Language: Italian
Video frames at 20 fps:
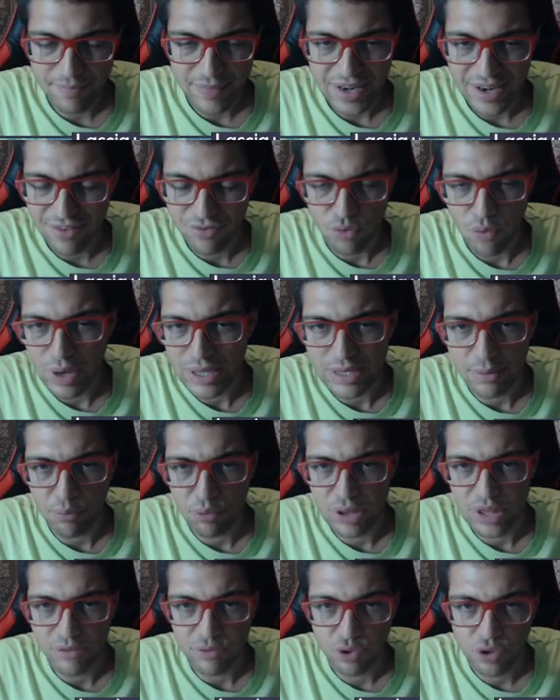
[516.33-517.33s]
la squadra
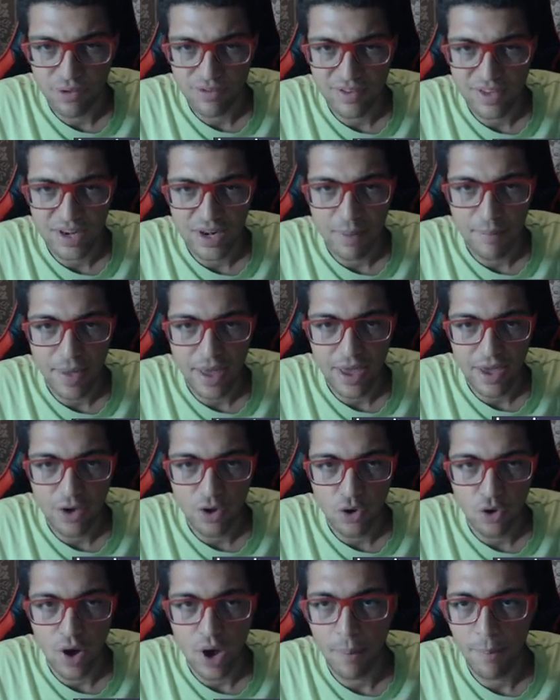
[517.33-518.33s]
potevo gestirla
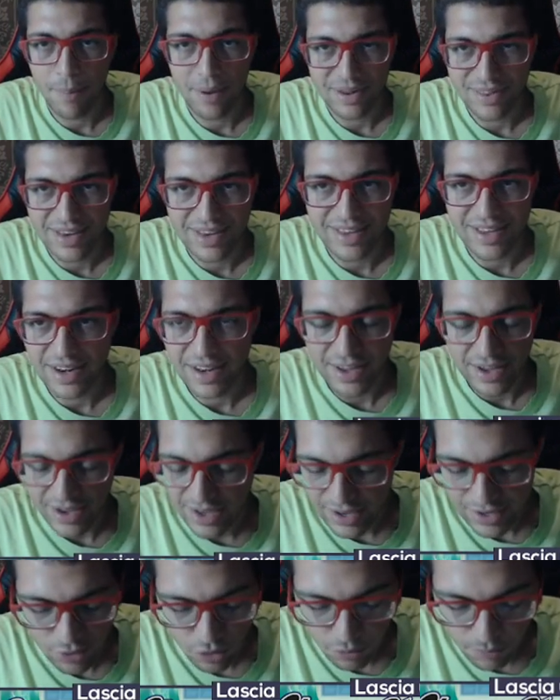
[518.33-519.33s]
meglio a partire da
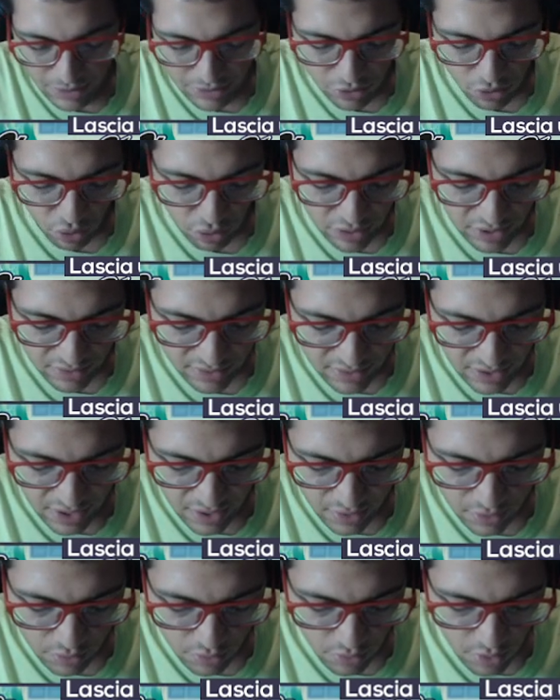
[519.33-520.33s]
Riccardo metterlo in
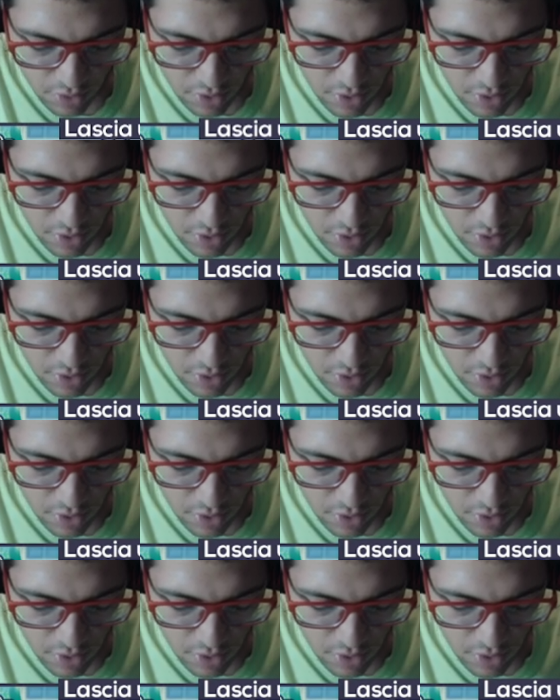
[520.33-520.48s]
attacco.